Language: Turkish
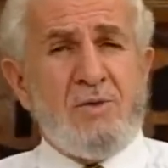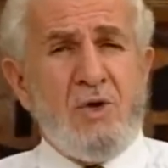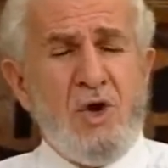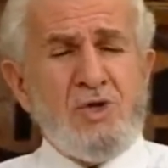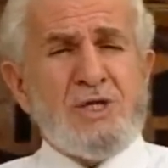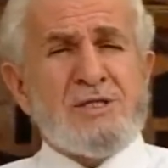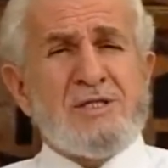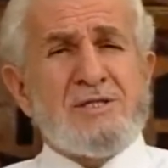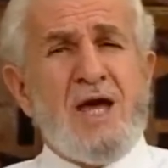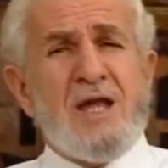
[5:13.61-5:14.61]

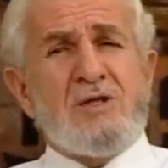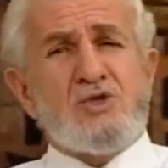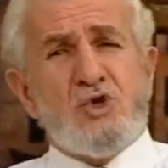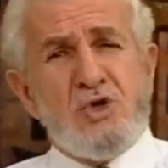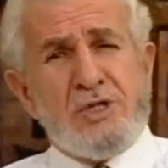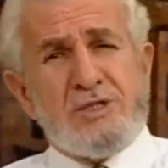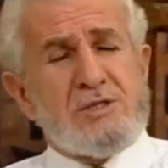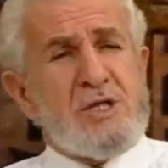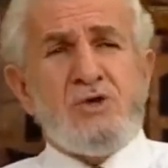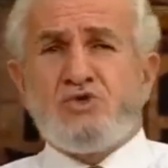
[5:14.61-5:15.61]
öncesinden
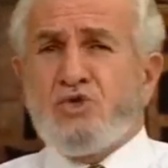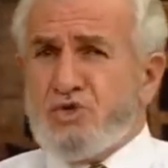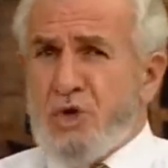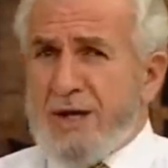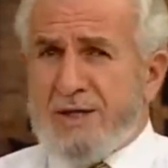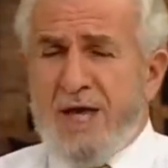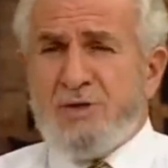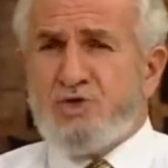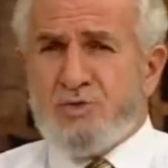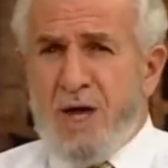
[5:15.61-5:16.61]
sonrasından
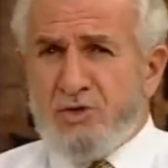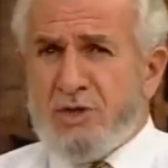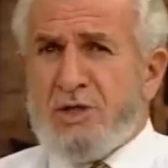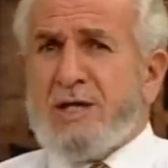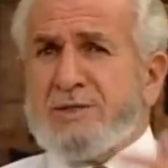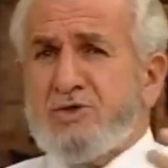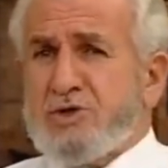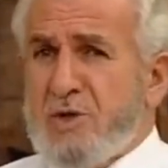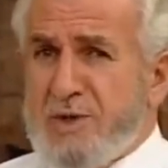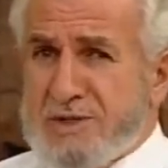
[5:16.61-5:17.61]
tutarken cuma günü
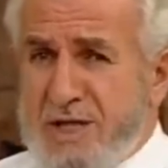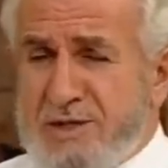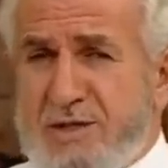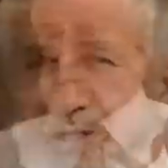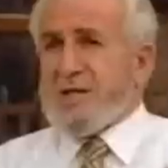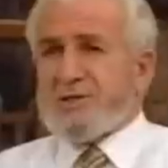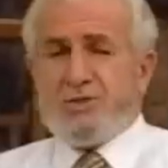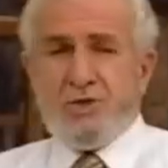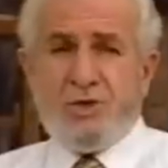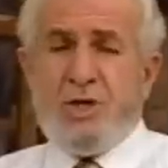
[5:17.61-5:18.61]
rastlıyor. Ramazan'da da
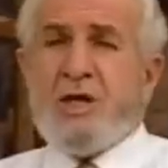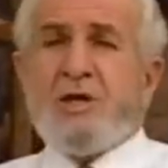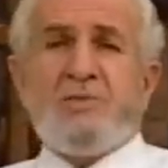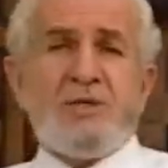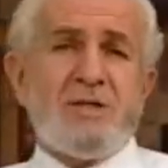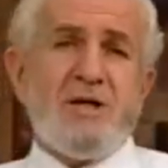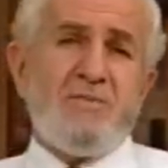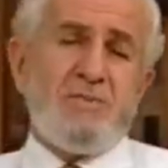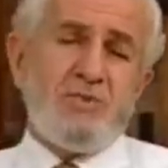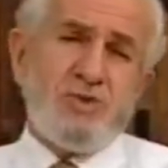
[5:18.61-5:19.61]
rastlıyor. Mesela
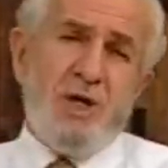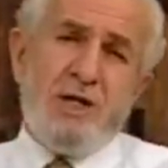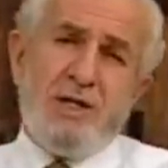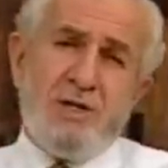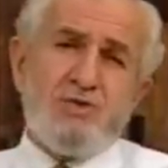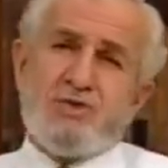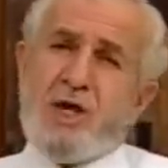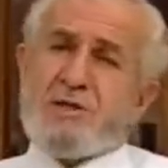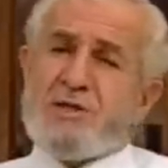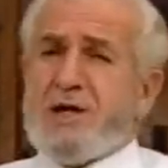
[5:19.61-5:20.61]
üç ayları
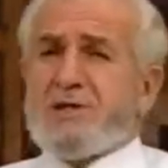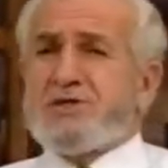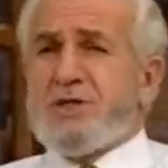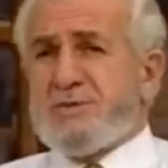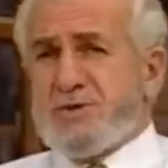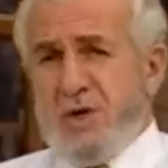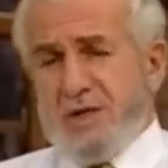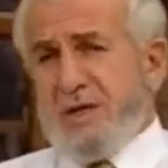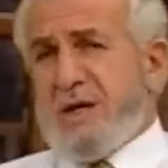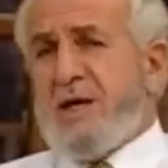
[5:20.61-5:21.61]
tutan kardeşlerimiz
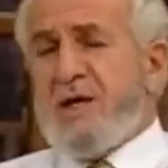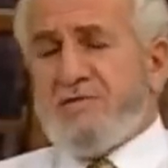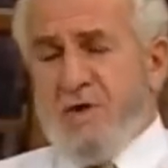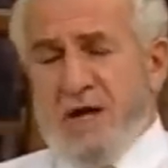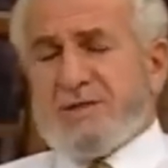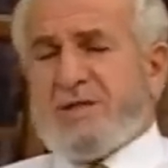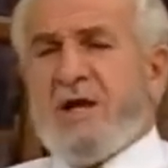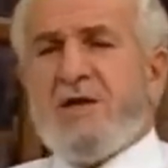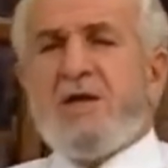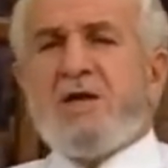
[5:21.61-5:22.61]
varka,
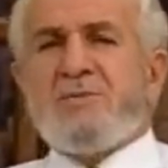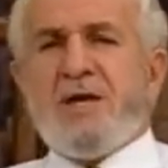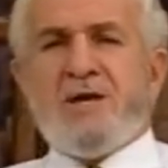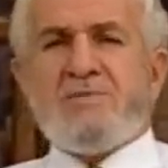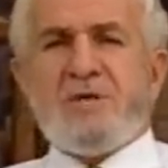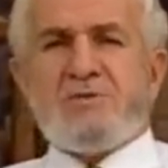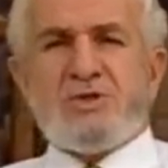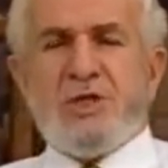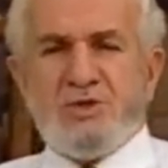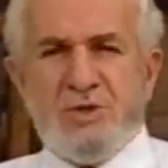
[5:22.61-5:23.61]
varsa peygamberimiz
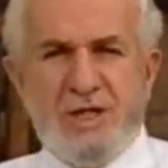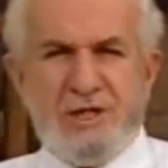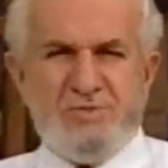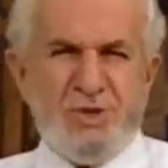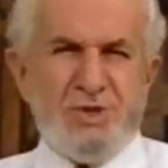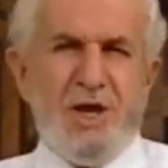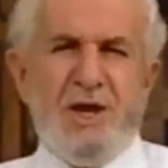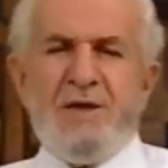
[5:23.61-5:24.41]
teşvik etmiş ya